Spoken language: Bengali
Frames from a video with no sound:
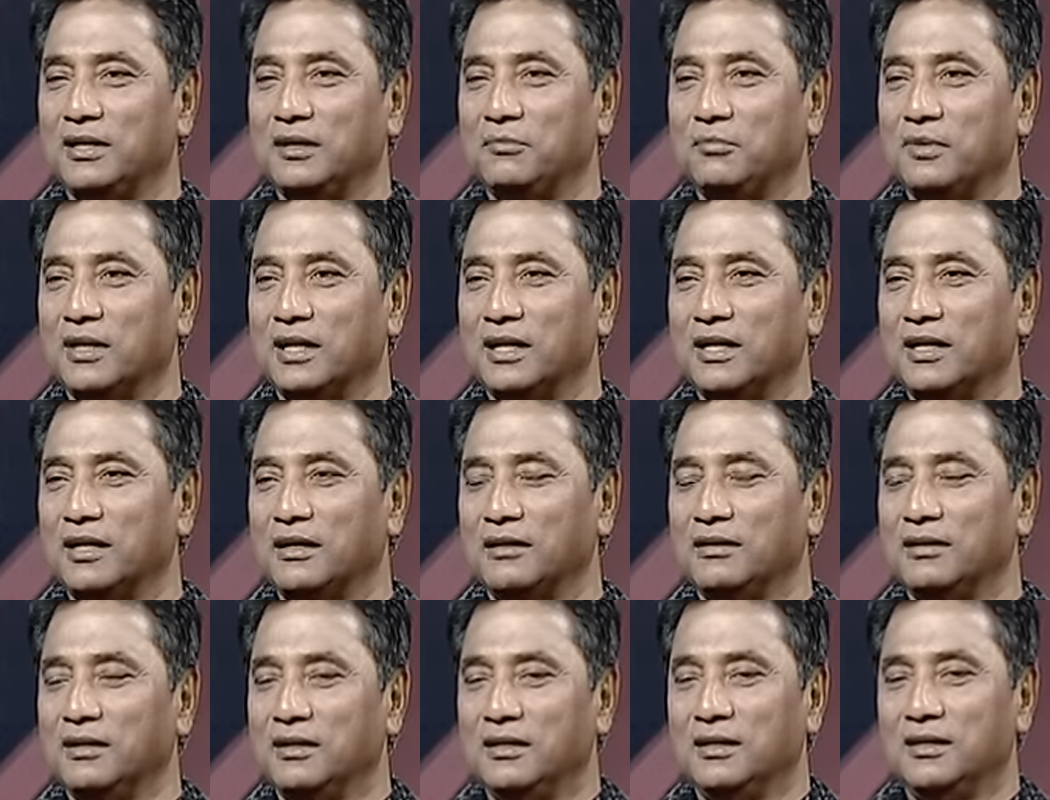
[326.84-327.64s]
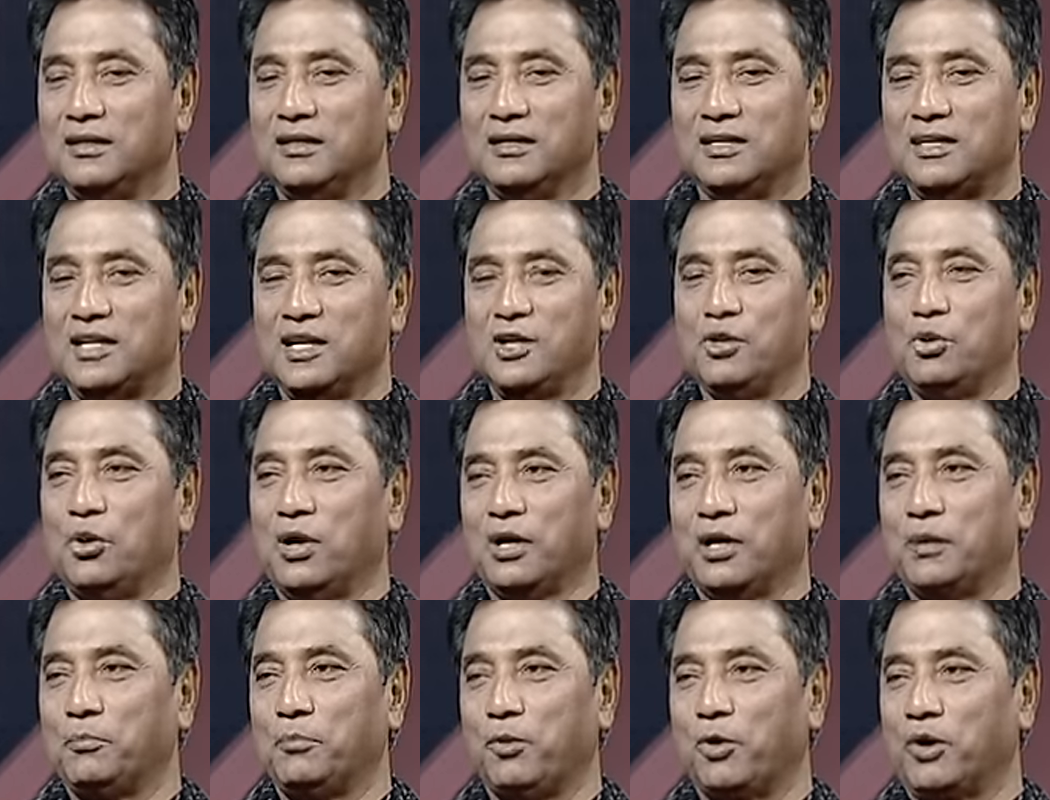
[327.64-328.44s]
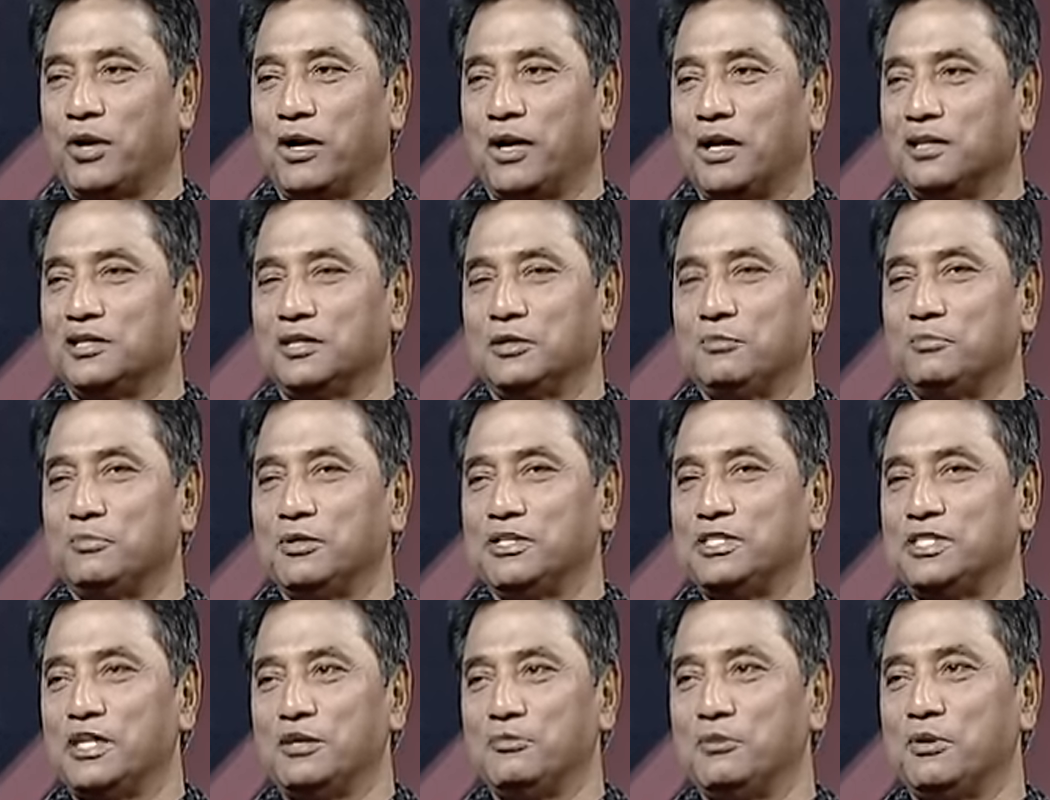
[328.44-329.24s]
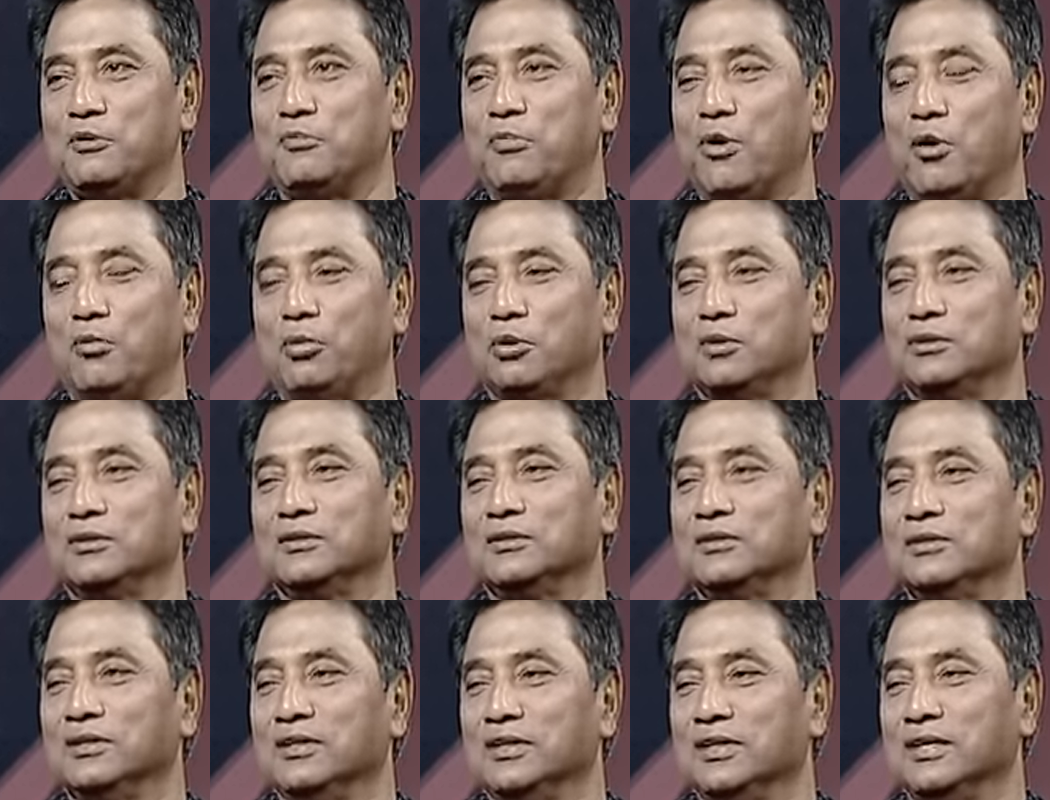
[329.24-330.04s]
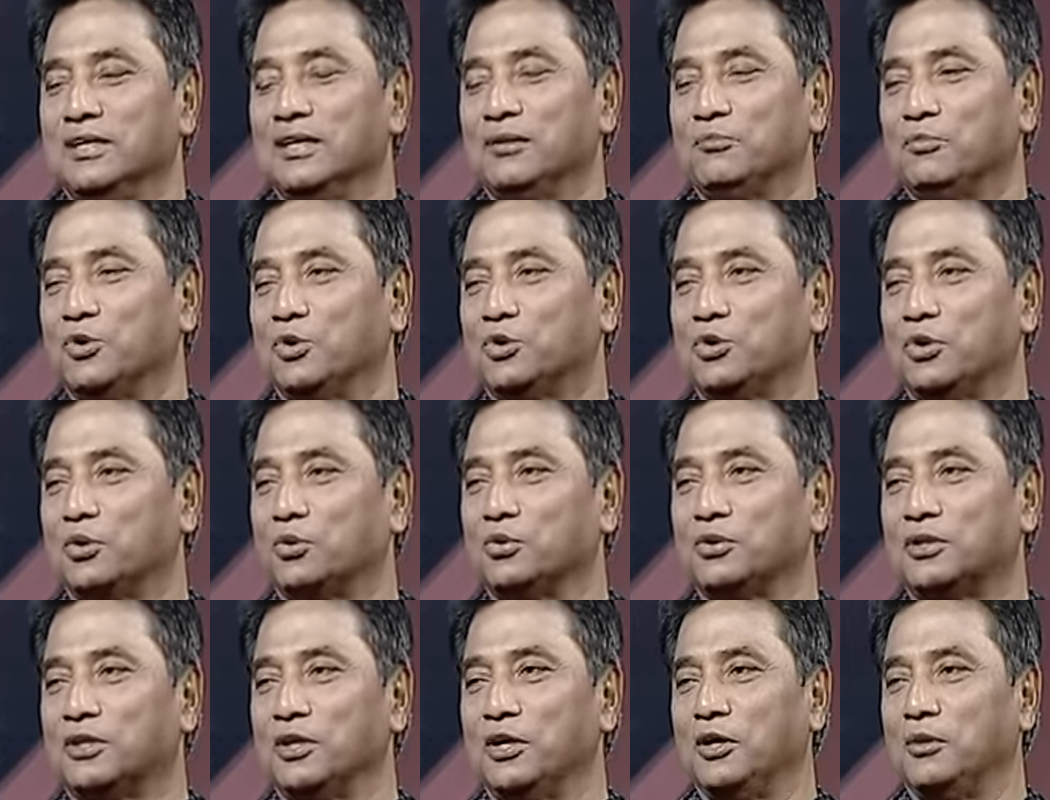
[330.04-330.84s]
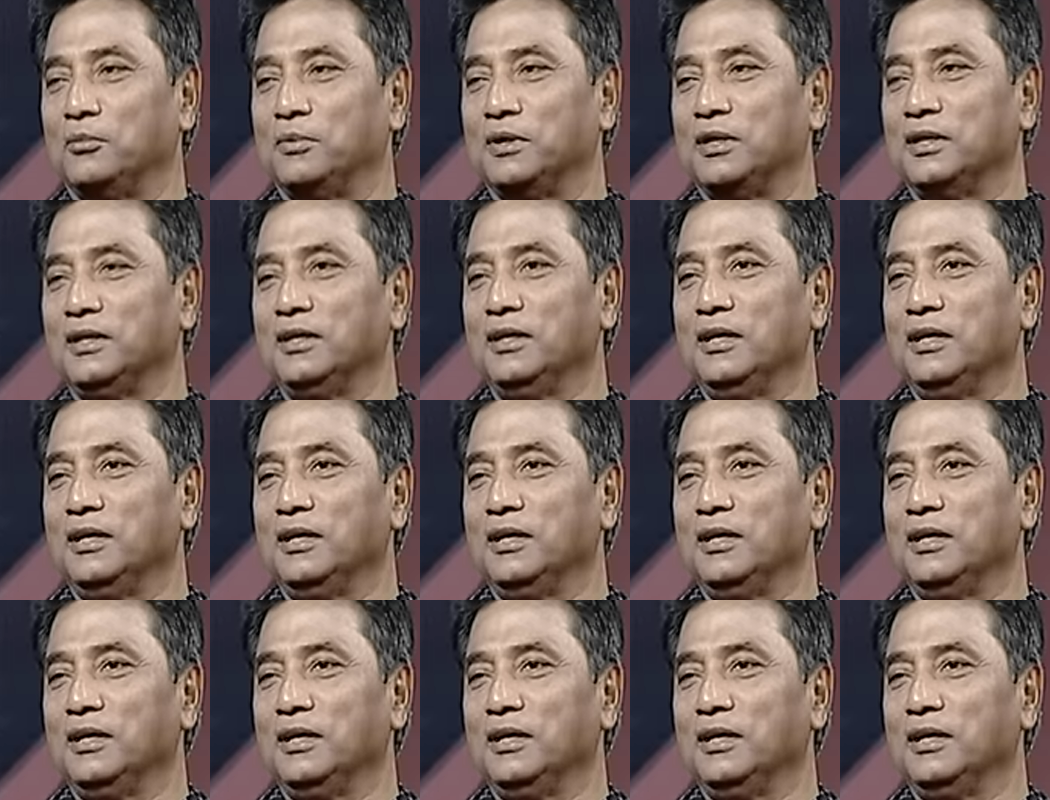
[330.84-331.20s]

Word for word: মানে টিওআরে পড়ে না যে বিজিএমই ভবন মুক্ত করতে হবে